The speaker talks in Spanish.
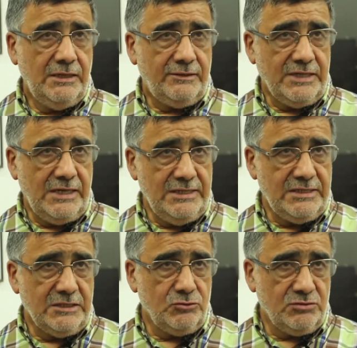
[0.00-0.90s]

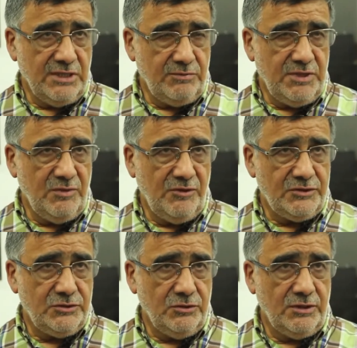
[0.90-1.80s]
realiza su séptima
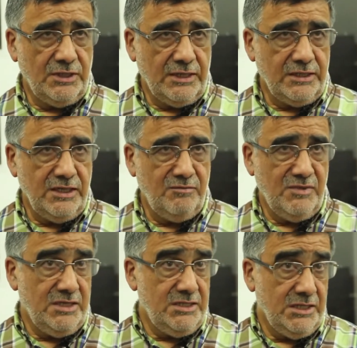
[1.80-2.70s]
versión aquí en
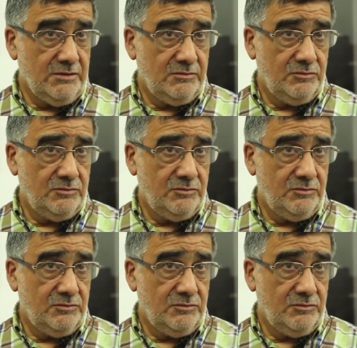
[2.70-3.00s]
Medellín.